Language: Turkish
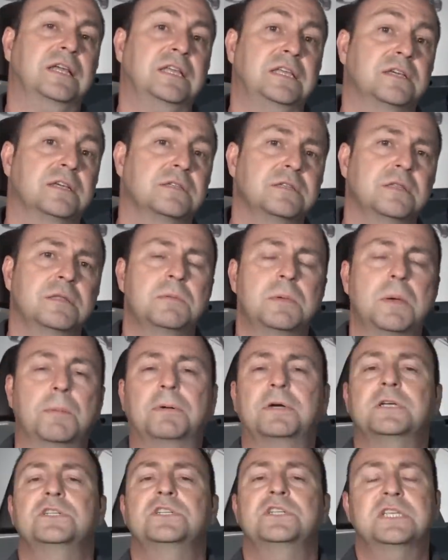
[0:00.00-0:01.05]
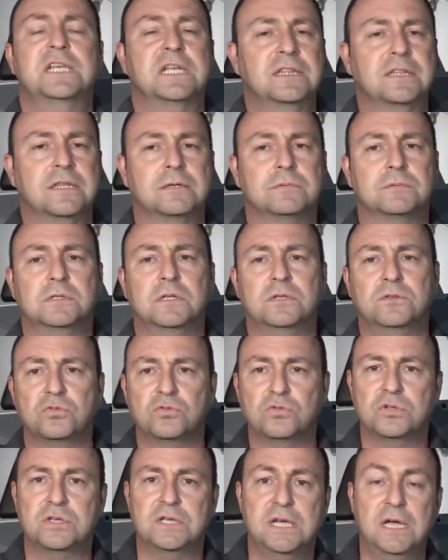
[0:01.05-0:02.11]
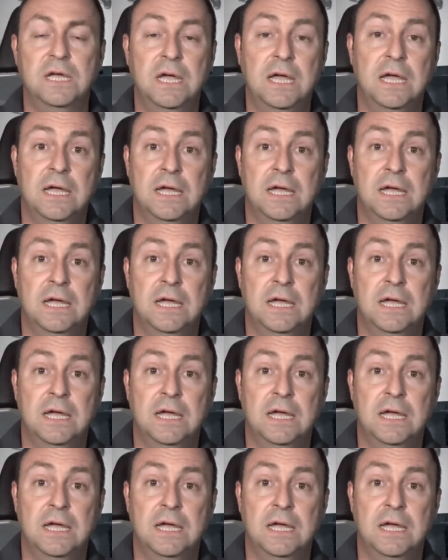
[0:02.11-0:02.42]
yazılım yapan şirketlerimiz de Türkiye